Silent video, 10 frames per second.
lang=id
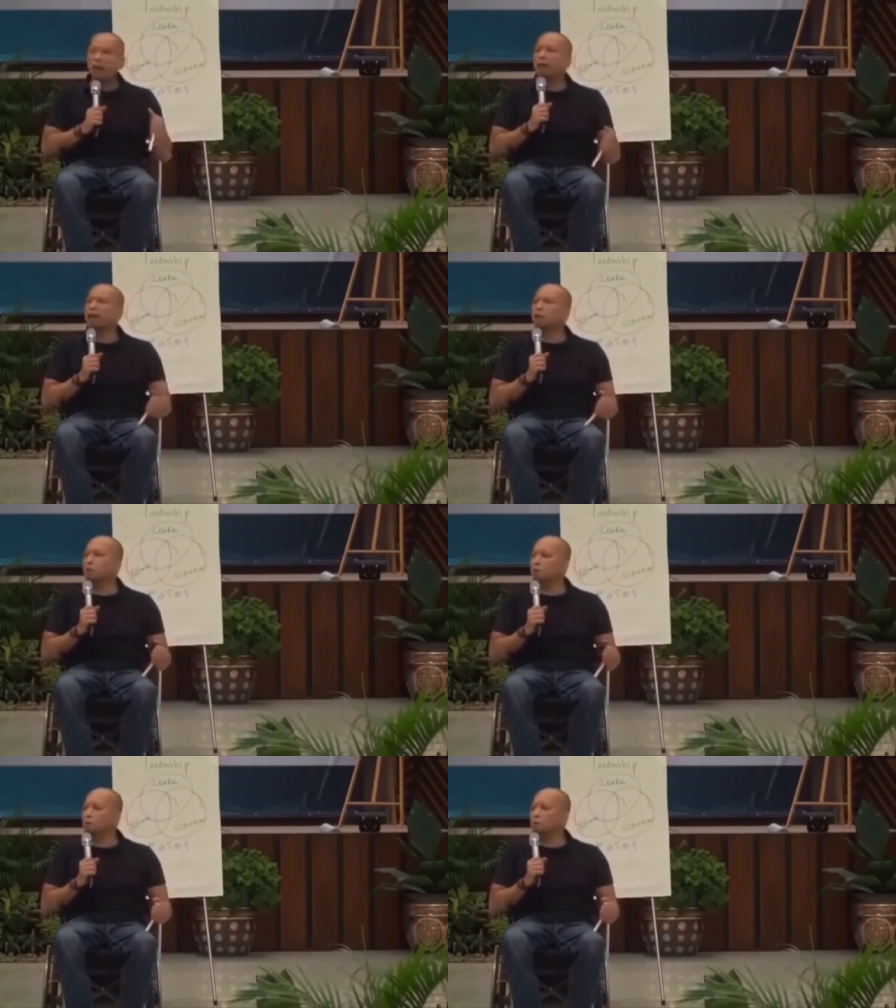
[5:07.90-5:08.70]
Sejak
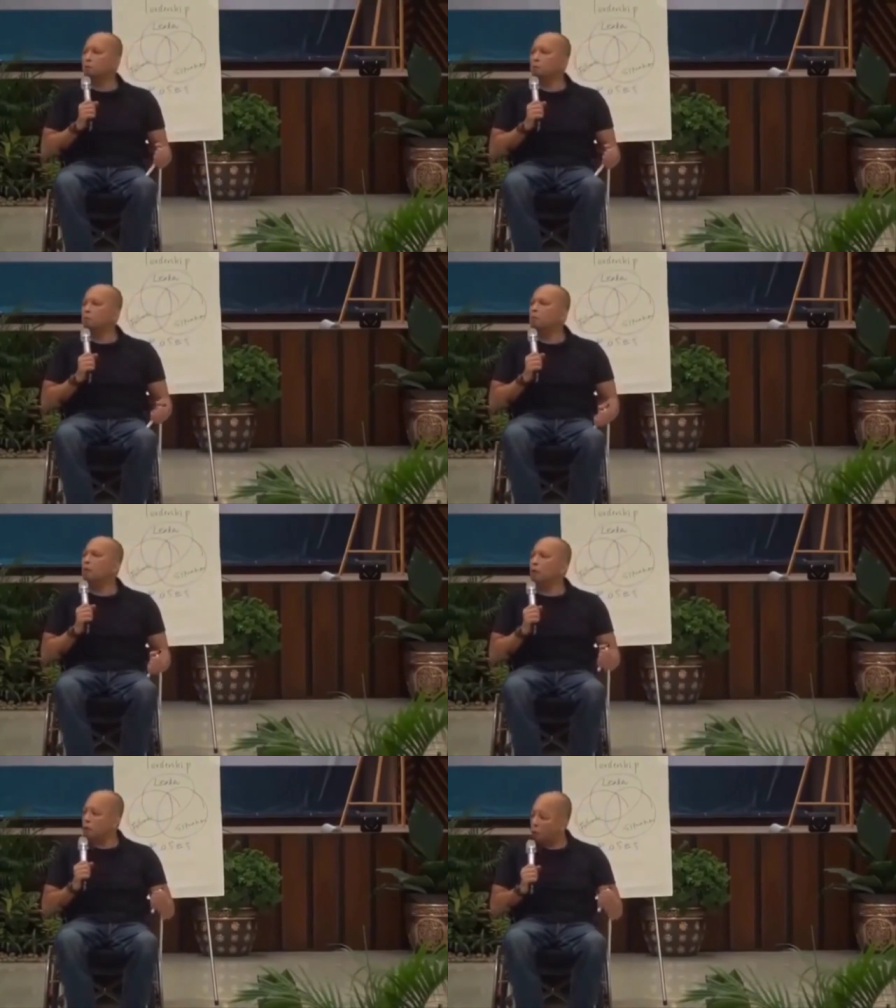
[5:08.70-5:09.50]
hari itu
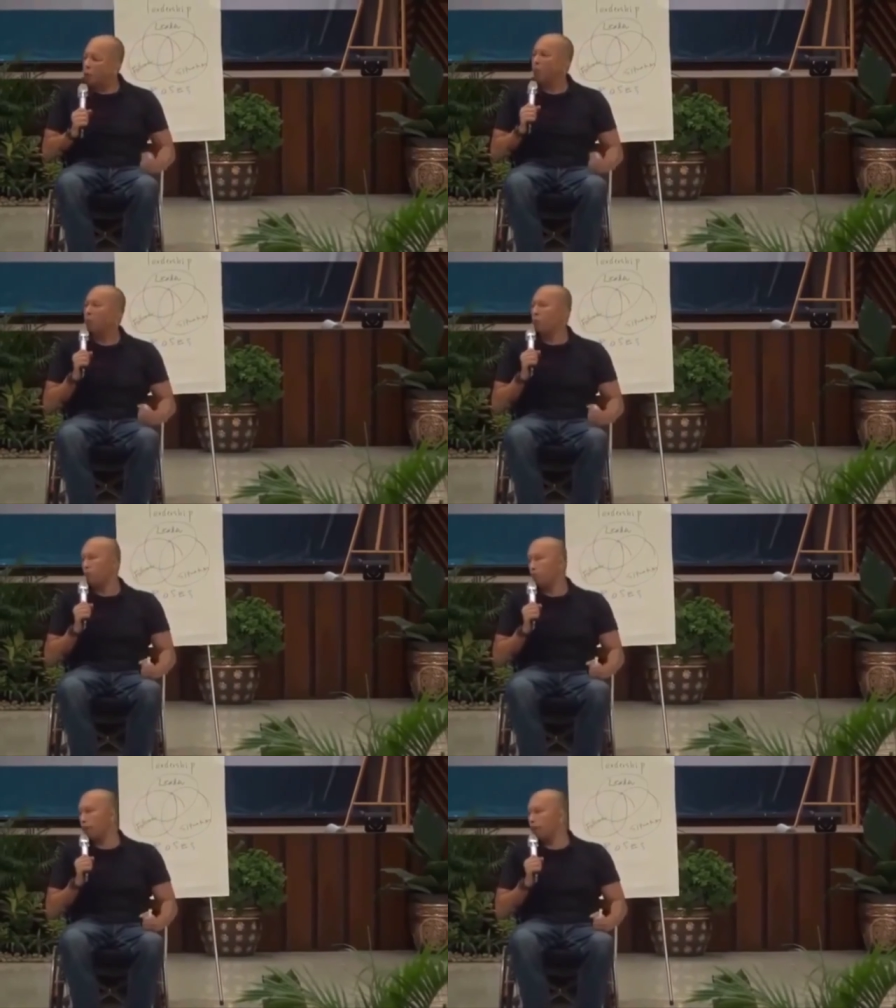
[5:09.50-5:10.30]
saya
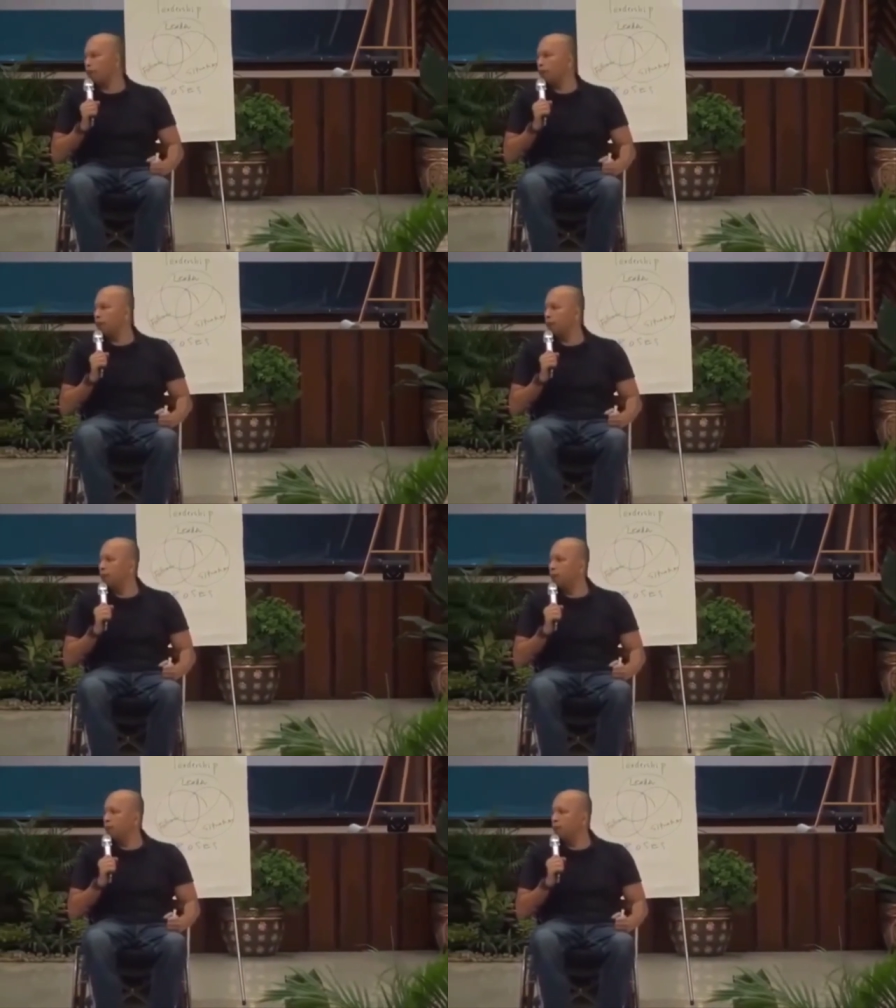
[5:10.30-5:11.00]
dorong mobil saya.